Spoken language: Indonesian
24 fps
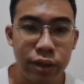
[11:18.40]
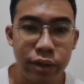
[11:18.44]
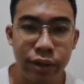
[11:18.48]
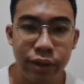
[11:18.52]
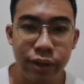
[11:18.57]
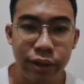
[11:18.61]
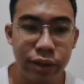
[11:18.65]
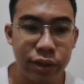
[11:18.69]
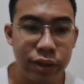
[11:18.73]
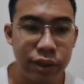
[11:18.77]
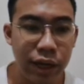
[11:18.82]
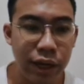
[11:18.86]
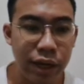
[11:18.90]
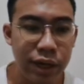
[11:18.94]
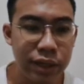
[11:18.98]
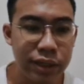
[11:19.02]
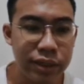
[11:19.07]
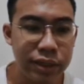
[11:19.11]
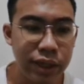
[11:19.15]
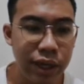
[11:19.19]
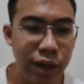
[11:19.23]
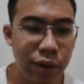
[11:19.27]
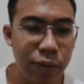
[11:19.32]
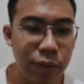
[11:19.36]
Karena di
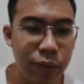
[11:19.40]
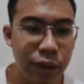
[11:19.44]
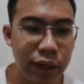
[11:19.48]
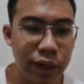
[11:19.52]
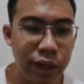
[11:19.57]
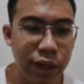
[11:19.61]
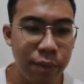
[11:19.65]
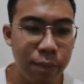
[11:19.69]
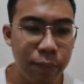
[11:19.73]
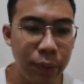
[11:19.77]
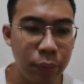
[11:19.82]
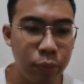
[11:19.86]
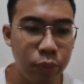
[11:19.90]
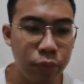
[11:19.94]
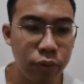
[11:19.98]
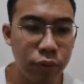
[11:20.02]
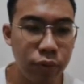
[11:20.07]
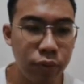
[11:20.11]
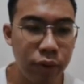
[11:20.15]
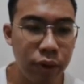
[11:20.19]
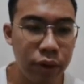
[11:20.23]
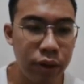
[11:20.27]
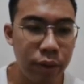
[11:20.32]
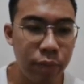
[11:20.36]
sini aku ngeliat ada 40,
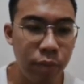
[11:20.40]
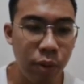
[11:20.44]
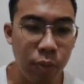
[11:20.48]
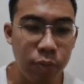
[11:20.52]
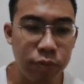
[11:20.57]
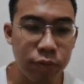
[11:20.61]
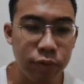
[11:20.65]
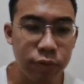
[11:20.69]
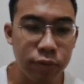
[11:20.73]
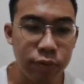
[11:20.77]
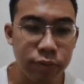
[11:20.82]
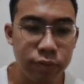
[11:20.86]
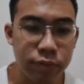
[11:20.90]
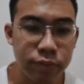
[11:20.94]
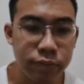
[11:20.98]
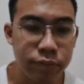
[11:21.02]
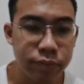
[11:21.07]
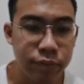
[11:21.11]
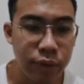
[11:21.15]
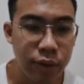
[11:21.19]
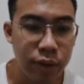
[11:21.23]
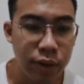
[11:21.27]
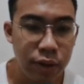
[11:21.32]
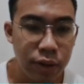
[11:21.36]
ada 50.
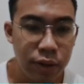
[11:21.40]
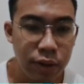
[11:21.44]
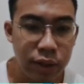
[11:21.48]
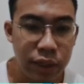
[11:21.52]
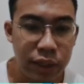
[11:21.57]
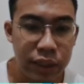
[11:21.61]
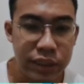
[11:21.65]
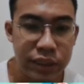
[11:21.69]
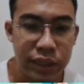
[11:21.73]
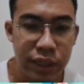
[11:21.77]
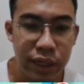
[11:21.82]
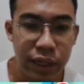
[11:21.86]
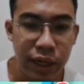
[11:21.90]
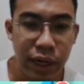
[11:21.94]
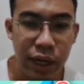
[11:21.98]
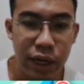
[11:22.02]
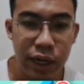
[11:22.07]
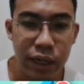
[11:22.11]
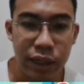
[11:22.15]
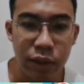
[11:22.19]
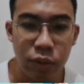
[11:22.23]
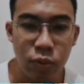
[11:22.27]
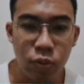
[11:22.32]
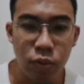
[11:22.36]
Di sini ada
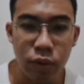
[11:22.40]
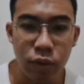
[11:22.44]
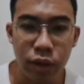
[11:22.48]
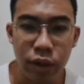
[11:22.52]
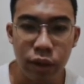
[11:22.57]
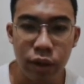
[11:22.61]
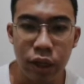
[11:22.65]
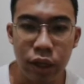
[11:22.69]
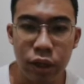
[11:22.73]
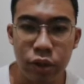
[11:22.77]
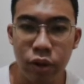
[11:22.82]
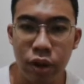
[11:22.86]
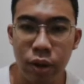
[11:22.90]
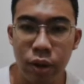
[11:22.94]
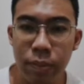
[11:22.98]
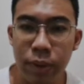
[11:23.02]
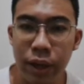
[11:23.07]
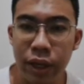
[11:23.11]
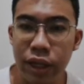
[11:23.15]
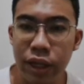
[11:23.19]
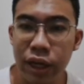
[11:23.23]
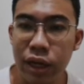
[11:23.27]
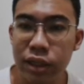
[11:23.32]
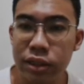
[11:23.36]
ini juga
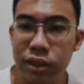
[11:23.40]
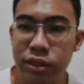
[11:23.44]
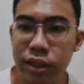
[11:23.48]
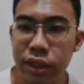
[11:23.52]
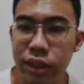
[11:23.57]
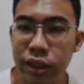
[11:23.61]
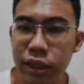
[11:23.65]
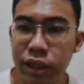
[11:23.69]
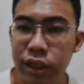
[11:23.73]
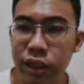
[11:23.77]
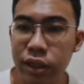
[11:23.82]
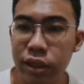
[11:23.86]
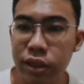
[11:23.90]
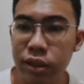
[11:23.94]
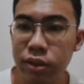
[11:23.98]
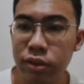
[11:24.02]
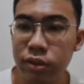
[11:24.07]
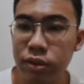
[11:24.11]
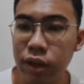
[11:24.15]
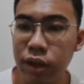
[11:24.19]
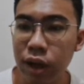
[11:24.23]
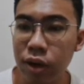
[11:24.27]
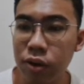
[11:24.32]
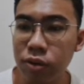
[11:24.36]
banyak, jadi
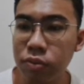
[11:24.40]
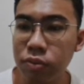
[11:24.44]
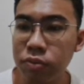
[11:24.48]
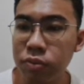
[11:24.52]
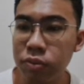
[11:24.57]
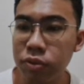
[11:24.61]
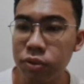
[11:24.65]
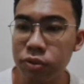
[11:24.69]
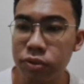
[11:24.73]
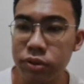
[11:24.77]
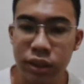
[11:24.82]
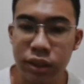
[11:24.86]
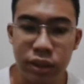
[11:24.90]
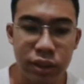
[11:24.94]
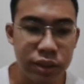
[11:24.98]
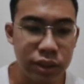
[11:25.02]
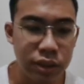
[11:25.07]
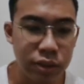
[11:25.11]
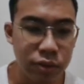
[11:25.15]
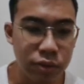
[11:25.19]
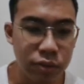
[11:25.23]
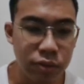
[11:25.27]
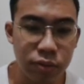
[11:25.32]
aku memutusin situ.